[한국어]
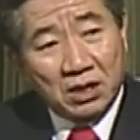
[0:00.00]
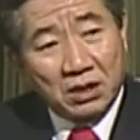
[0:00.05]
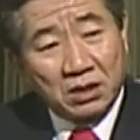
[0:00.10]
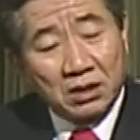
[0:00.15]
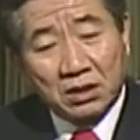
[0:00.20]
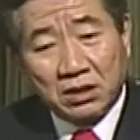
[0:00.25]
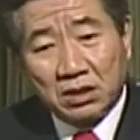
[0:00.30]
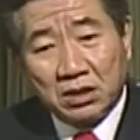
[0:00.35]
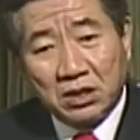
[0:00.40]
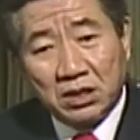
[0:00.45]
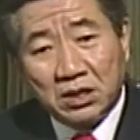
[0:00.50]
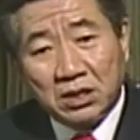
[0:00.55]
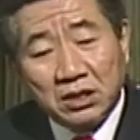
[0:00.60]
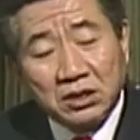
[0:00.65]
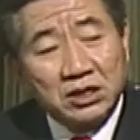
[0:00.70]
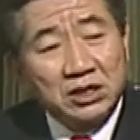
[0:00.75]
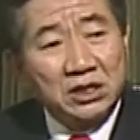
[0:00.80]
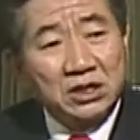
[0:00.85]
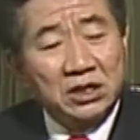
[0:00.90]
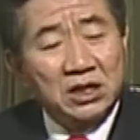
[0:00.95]
그
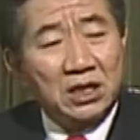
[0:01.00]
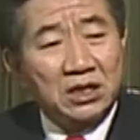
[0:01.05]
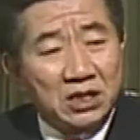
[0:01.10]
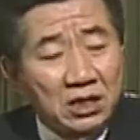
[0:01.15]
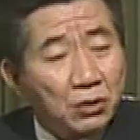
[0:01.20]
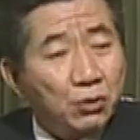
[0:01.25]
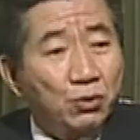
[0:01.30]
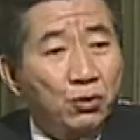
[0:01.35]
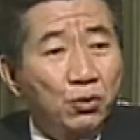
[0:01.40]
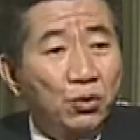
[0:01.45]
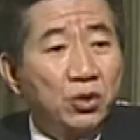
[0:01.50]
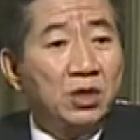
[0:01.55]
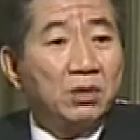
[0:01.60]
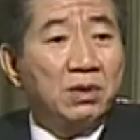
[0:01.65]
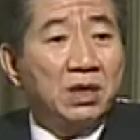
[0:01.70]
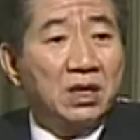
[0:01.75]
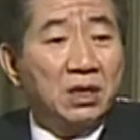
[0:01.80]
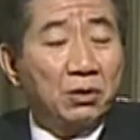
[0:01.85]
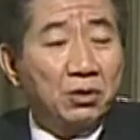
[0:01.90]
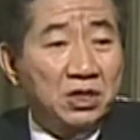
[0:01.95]
이것이 가장
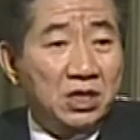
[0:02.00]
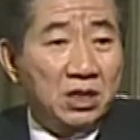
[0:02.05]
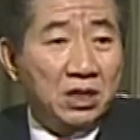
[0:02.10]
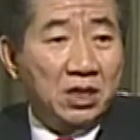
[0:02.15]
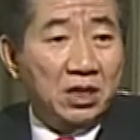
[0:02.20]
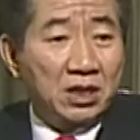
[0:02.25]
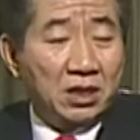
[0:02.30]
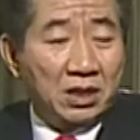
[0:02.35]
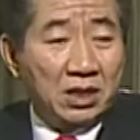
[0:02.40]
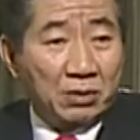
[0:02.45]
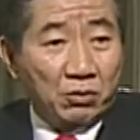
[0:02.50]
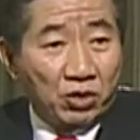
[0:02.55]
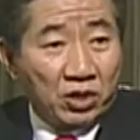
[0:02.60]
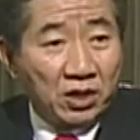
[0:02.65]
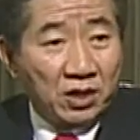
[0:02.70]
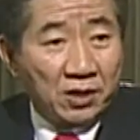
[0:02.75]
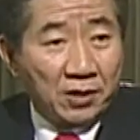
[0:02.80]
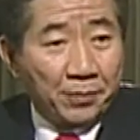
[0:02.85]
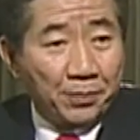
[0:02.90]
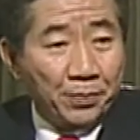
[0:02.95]
위험하다고 생각하기
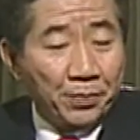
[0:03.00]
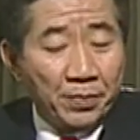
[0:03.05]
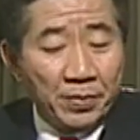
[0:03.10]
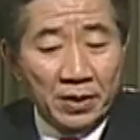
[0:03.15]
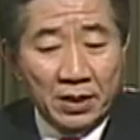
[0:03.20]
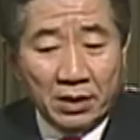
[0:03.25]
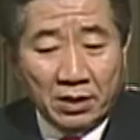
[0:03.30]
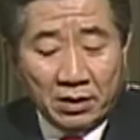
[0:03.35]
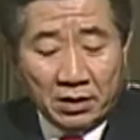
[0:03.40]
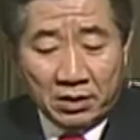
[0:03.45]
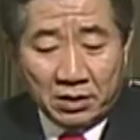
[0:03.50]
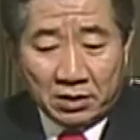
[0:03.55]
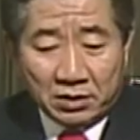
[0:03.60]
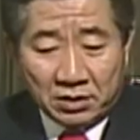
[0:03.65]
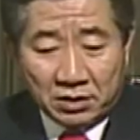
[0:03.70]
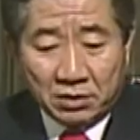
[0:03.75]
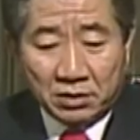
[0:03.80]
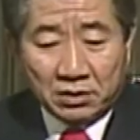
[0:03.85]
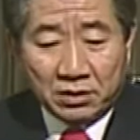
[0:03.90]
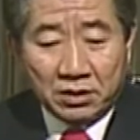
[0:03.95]
때문에
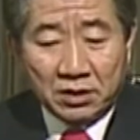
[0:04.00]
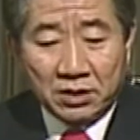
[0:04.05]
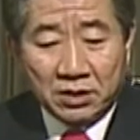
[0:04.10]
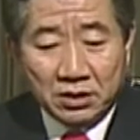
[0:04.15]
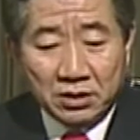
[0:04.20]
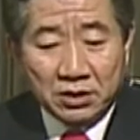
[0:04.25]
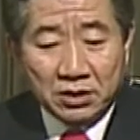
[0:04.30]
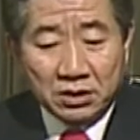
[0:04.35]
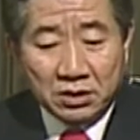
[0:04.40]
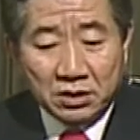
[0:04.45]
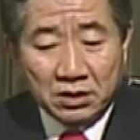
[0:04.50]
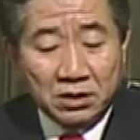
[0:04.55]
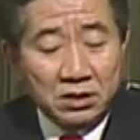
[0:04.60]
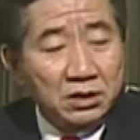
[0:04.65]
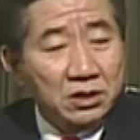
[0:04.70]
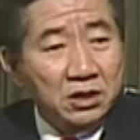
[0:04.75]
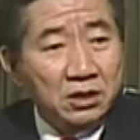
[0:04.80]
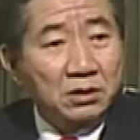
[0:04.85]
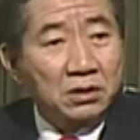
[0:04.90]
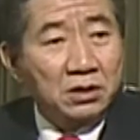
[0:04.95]
저는 그 이것을
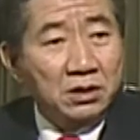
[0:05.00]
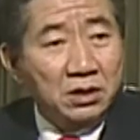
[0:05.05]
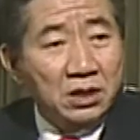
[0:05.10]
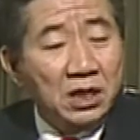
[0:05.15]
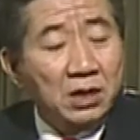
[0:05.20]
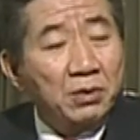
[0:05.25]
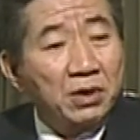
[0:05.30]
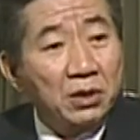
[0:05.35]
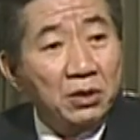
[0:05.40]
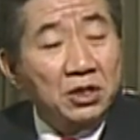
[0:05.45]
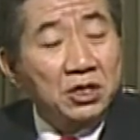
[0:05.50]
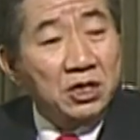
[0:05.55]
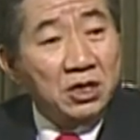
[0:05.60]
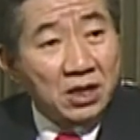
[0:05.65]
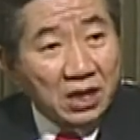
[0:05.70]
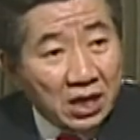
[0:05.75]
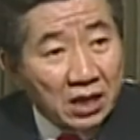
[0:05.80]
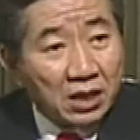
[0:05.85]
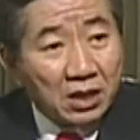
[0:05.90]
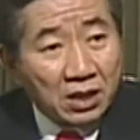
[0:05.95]
그야말로
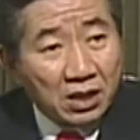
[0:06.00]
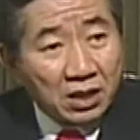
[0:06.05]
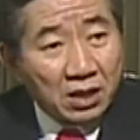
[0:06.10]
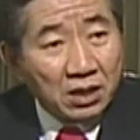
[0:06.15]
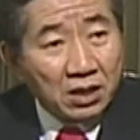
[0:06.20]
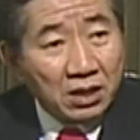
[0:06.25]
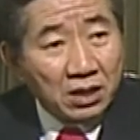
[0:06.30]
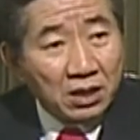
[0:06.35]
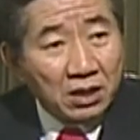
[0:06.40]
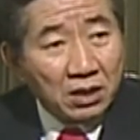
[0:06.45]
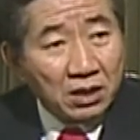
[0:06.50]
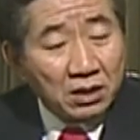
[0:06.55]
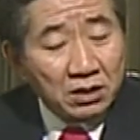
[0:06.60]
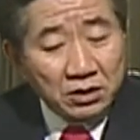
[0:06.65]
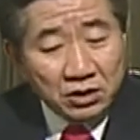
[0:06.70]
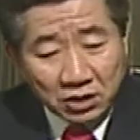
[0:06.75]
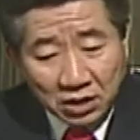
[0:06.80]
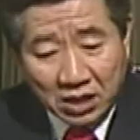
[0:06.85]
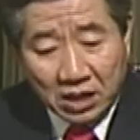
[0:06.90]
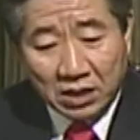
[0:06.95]
철학
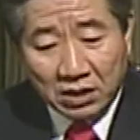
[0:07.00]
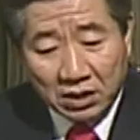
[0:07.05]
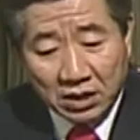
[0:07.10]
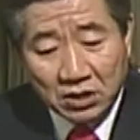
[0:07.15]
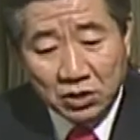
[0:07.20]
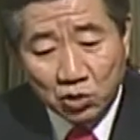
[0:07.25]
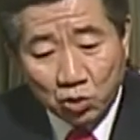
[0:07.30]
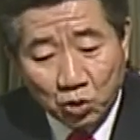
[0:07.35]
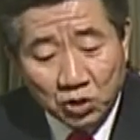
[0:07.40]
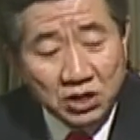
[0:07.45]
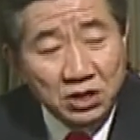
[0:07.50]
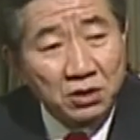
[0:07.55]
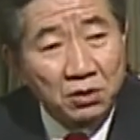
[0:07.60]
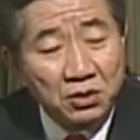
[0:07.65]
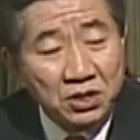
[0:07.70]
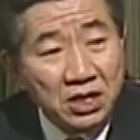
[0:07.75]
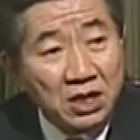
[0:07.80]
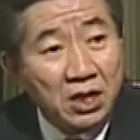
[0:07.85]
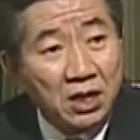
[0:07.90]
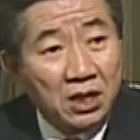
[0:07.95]
철학 내지 소신으로
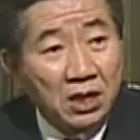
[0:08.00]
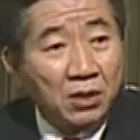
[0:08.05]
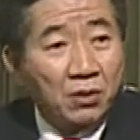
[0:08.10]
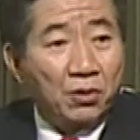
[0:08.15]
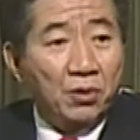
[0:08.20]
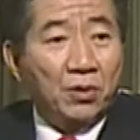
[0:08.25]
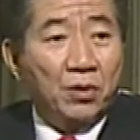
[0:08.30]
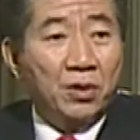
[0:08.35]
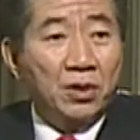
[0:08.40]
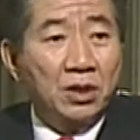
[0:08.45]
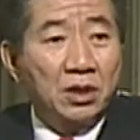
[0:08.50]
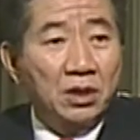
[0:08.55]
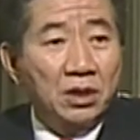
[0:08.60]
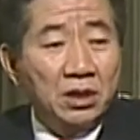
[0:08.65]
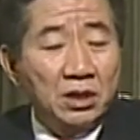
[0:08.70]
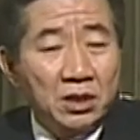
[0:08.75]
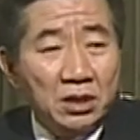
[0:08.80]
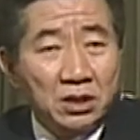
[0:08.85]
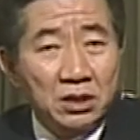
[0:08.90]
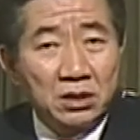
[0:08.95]
생각하고
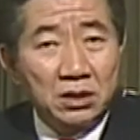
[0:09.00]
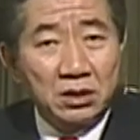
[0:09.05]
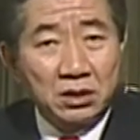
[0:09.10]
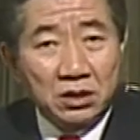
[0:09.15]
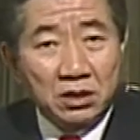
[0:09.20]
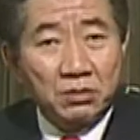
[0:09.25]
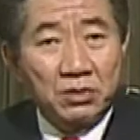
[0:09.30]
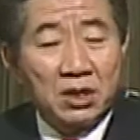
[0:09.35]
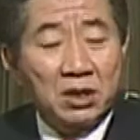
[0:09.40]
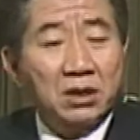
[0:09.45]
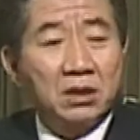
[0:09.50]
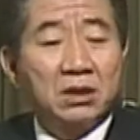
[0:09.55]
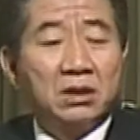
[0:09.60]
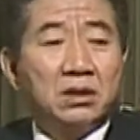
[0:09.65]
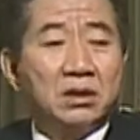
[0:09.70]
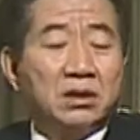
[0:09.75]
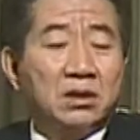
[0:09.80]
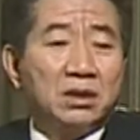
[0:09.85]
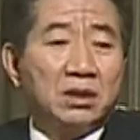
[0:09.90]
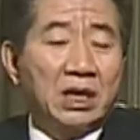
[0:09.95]
이건 정말
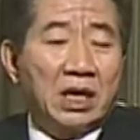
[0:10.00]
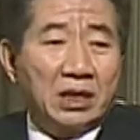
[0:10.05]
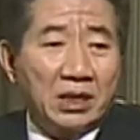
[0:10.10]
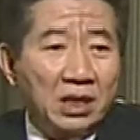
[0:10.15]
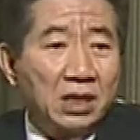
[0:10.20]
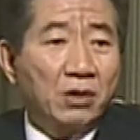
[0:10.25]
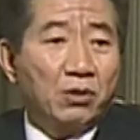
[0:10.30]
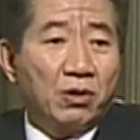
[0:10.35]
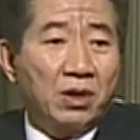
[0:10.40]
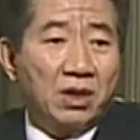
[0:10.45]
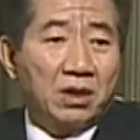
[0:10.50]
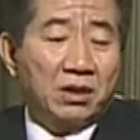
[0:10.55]
그 안 하려고 하는